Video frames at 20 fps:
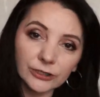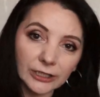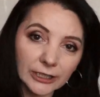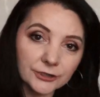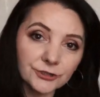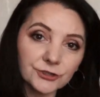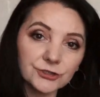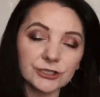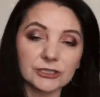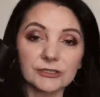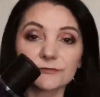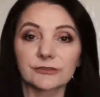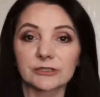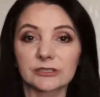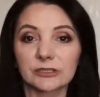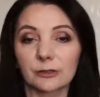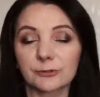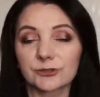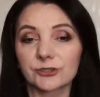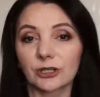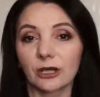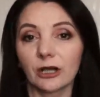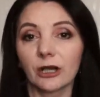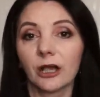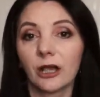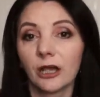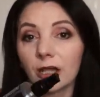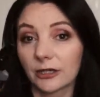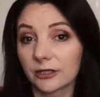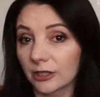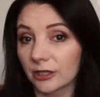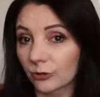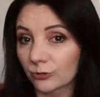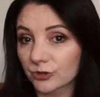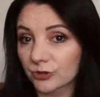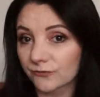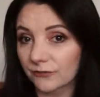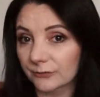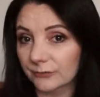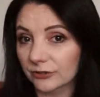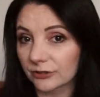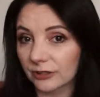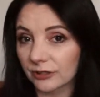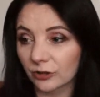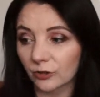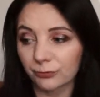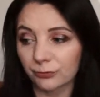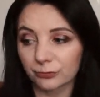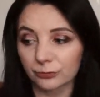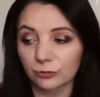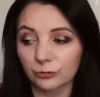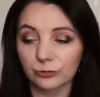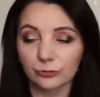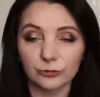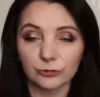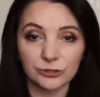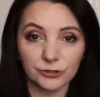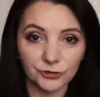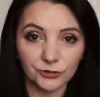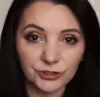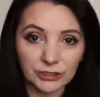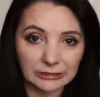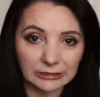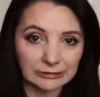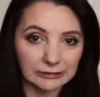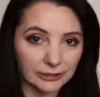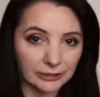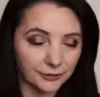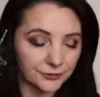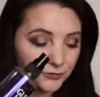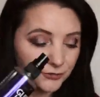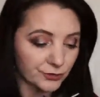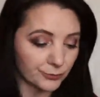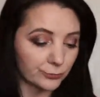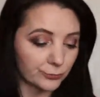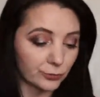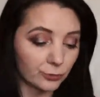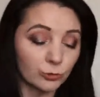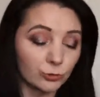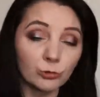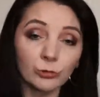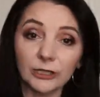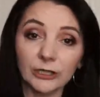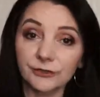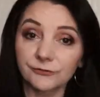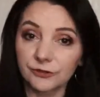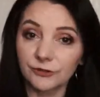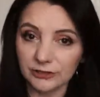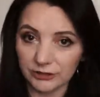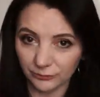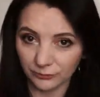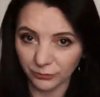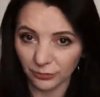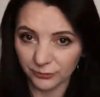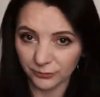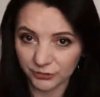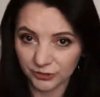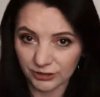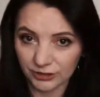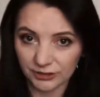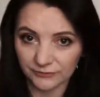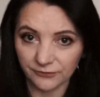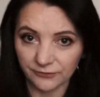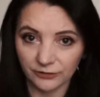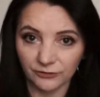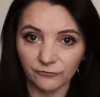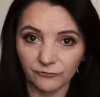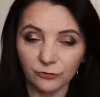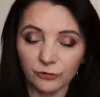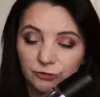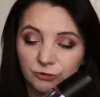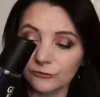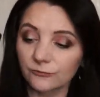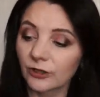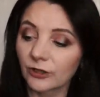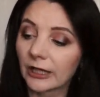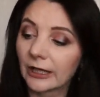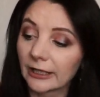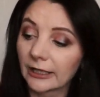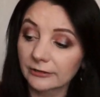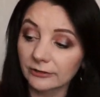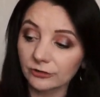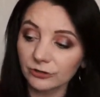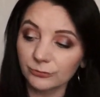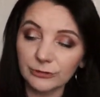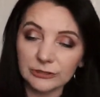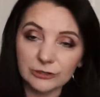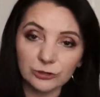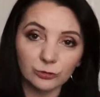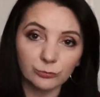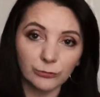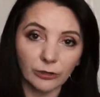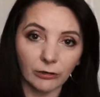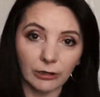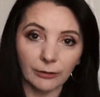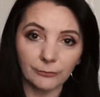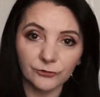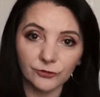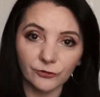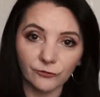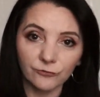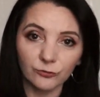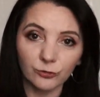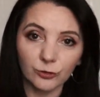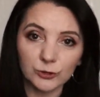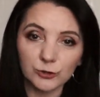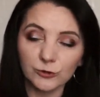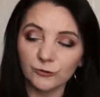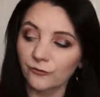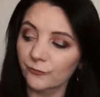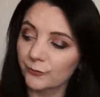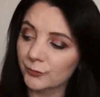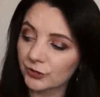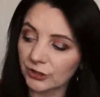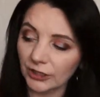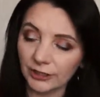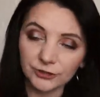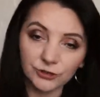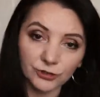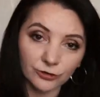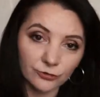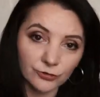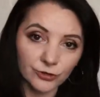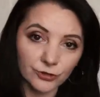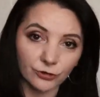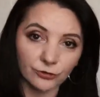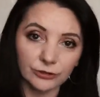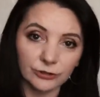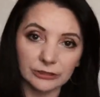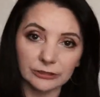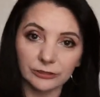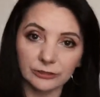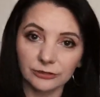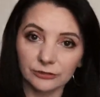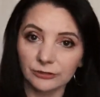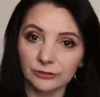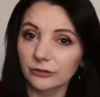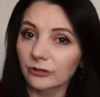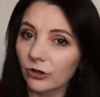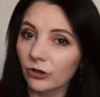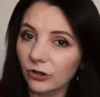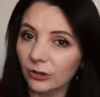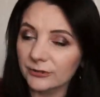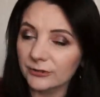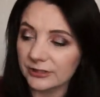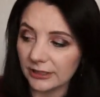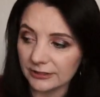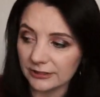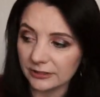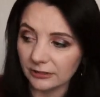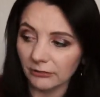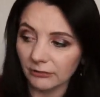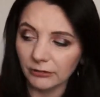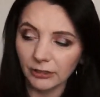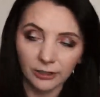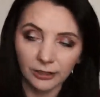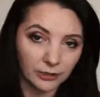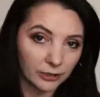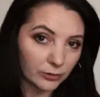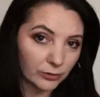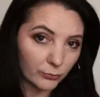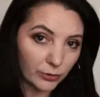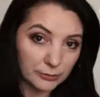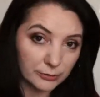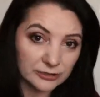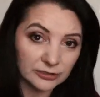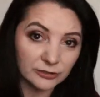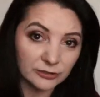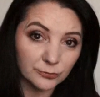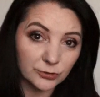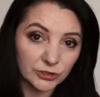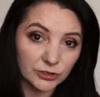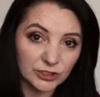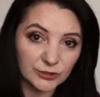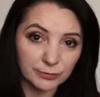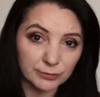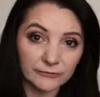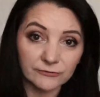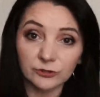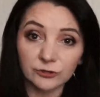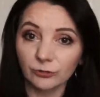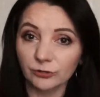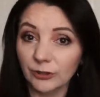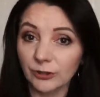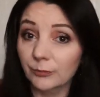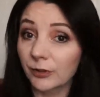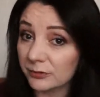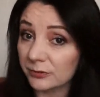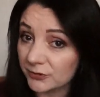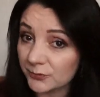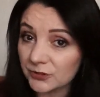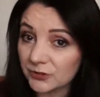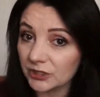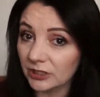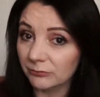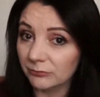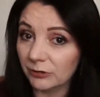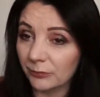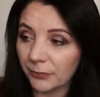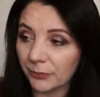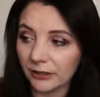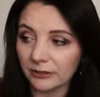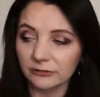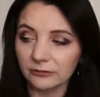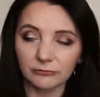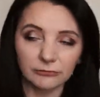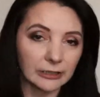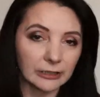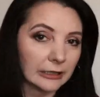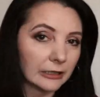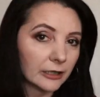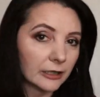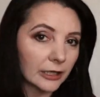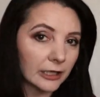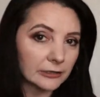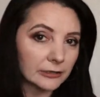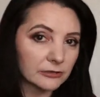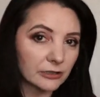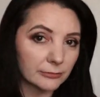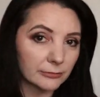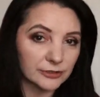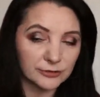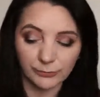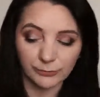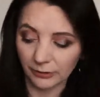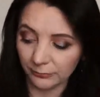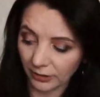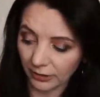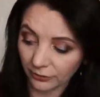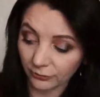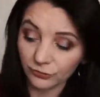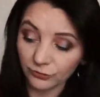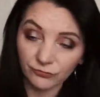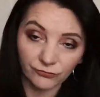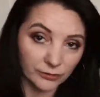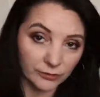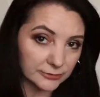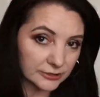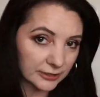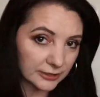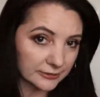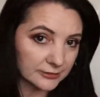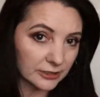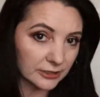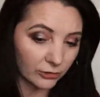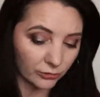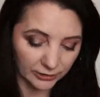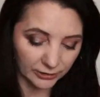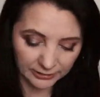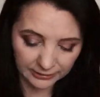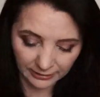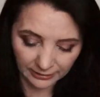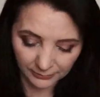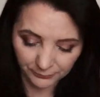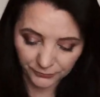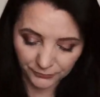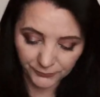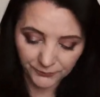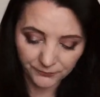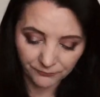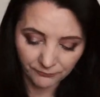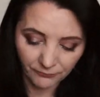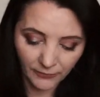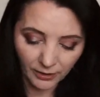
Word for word: na jakiś czas wystarcza. Ja używam takiego produktu codziennie, żeby ułatwić sobie rozczesywanie włosów. Natomiast tu miałam do włosów przeciążonych y, koloryzacją. Bardzo dobrze się sprawdzą, one bardzo przyjemnie pachną, a teraz mam jakąś wersję z olejkami.